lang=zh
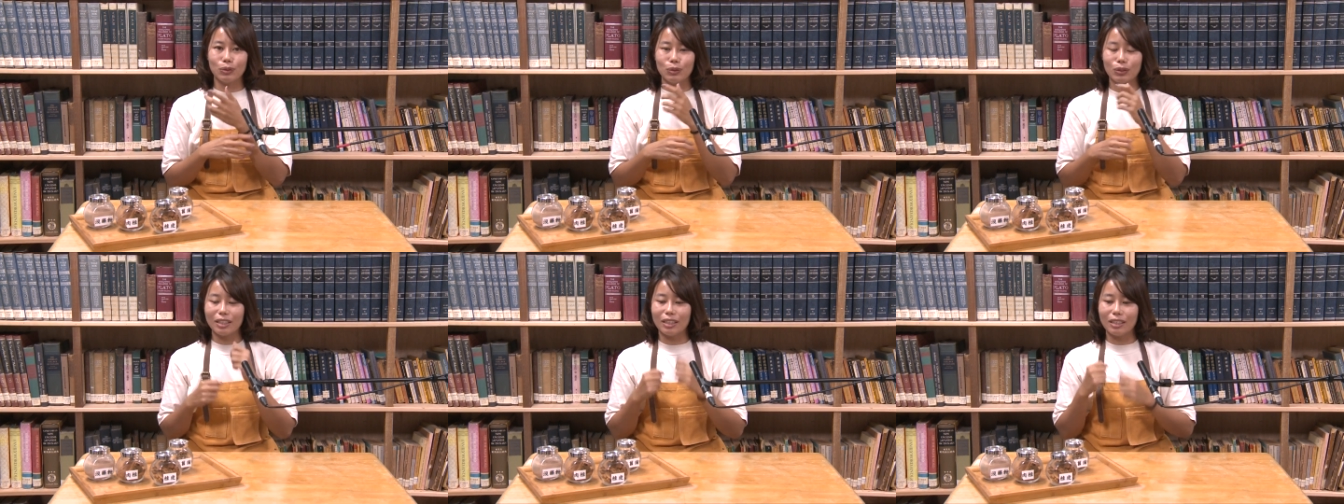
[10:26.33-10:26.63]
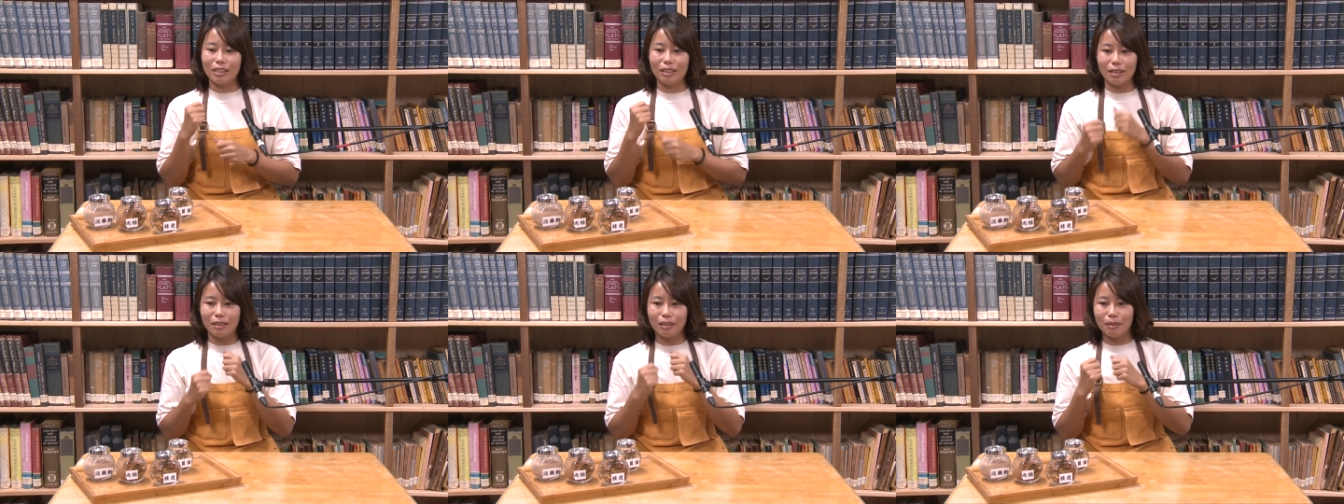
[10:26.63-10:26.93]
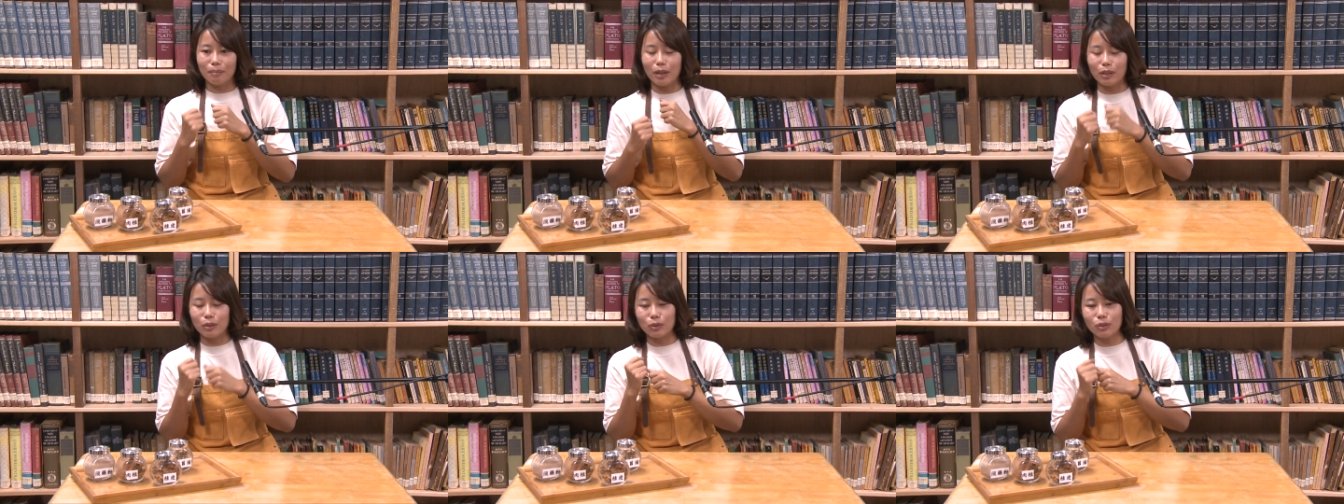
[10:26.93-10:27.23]
我就赶快
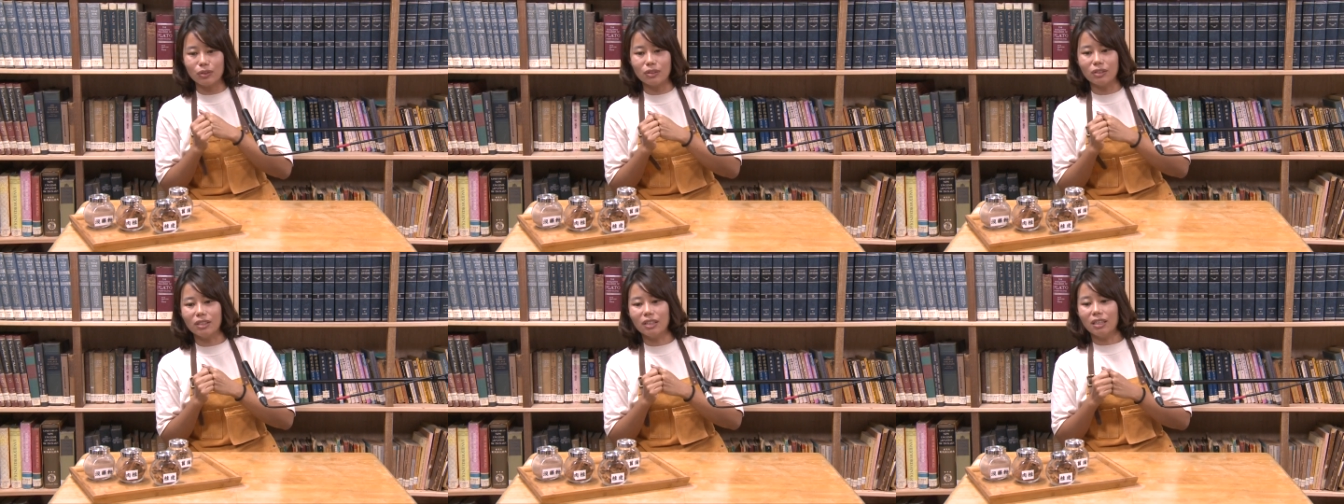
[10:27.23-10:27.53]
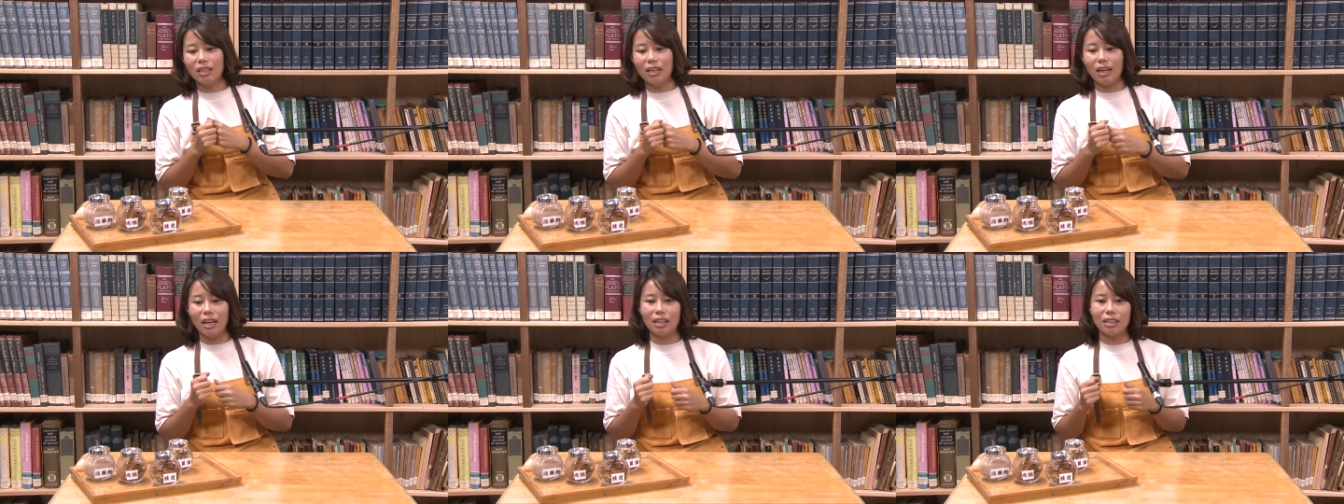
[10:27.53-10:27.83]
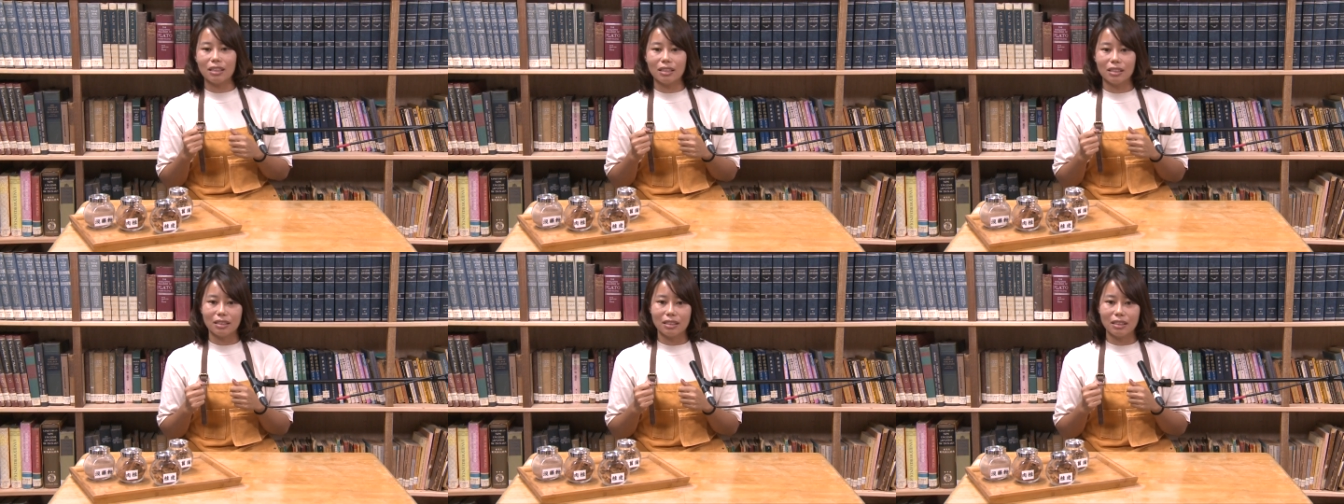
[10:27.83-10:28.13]
跑去，然后
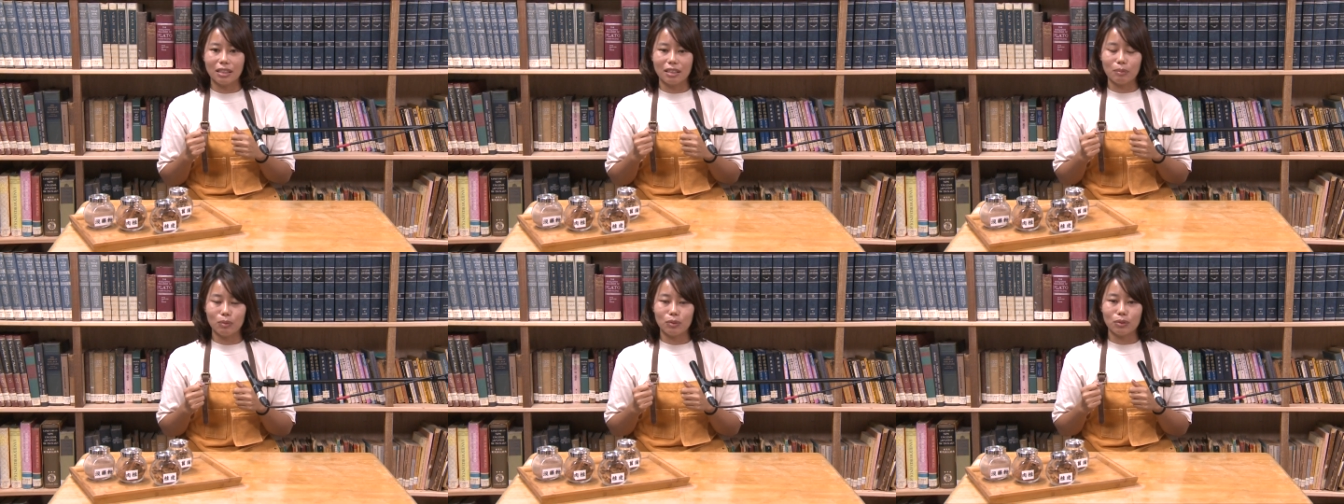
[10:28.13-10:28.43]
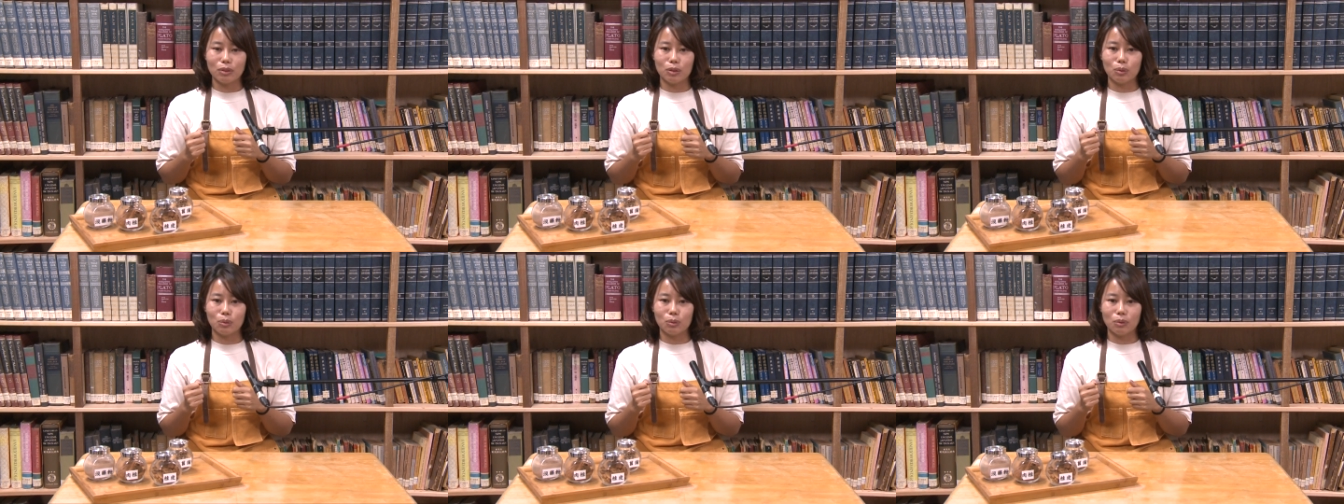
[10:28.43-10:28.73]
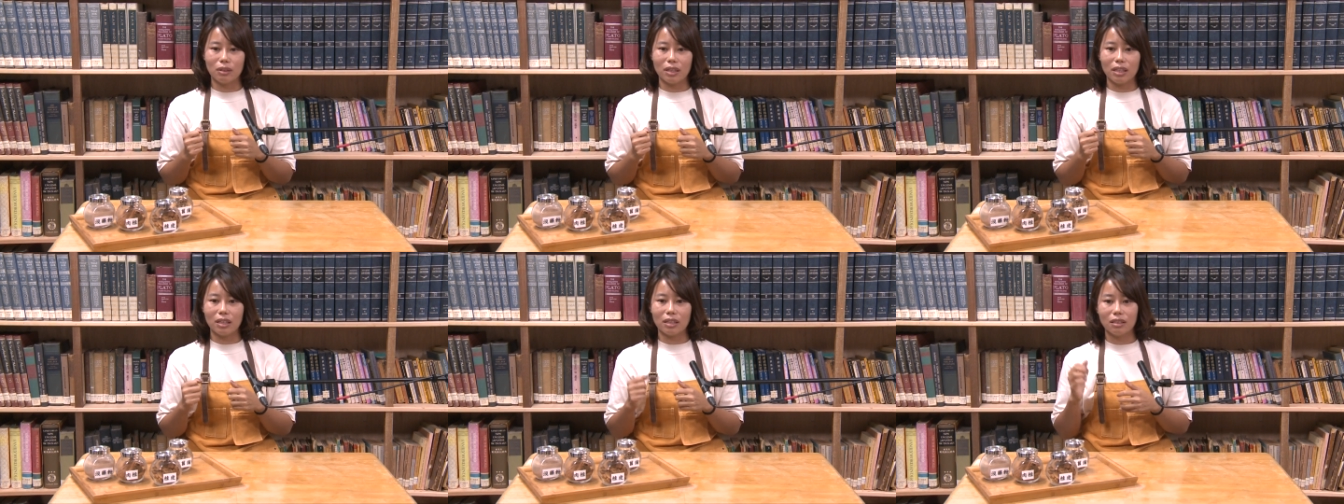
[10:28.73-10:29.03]
跟雷牧师
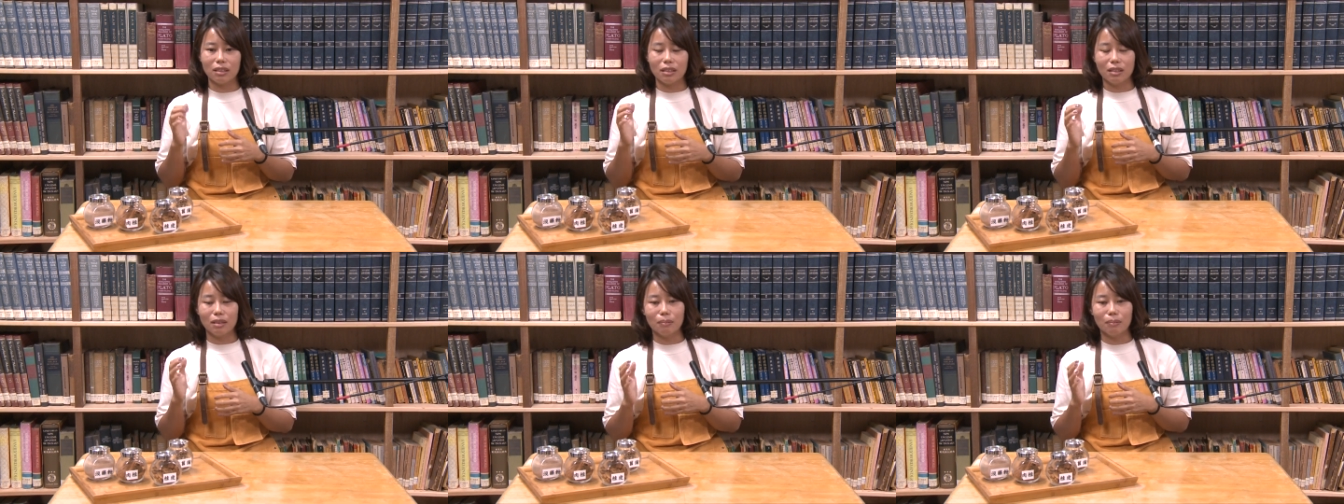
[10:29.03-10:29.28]
说，诶，